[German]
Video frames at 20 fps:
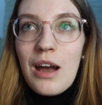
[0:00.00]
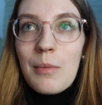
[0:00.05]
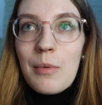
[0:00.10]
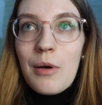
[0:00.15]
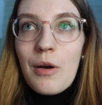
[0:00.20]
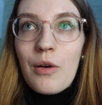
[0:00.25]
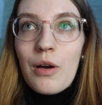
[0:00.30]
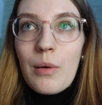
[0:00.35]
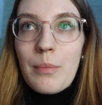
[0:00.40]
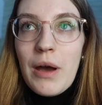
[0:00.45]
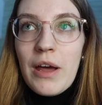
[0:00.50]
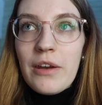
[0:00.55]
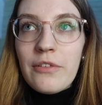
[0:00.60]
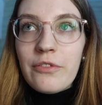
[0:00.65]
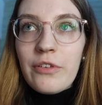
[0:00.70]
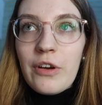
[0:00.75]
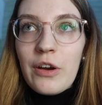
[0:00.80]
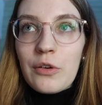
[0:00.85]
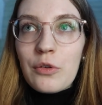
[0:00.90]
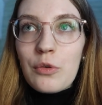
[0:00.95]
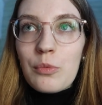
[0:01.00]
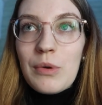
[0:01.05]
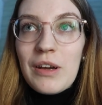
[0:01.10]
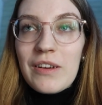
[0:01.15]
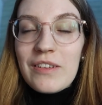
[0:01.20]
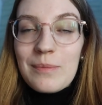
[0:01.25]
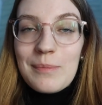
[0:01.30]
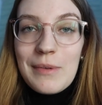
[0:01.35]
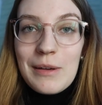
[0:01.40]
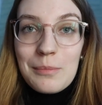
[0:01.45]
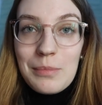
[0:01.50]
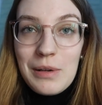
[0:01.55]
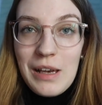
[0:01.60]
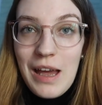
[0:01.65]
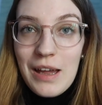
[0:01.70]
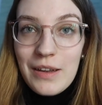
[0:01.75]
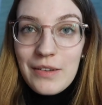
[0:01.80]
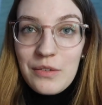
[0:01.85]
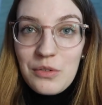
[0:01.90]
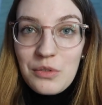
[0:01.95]
aber auch am Anfang, um erstmal einen
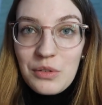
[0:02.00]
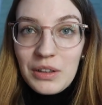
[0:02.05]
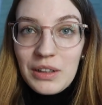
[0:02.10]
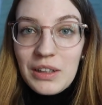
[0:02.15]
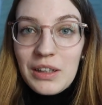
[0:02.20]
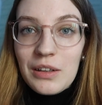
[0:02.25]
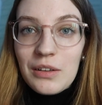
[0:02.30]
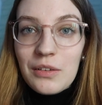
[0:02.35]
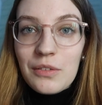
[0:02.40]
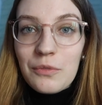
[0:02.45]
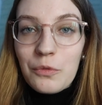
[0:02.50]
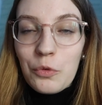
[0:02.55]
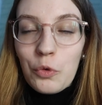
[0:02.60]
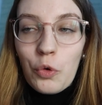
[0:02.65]
Plan zu kriegen,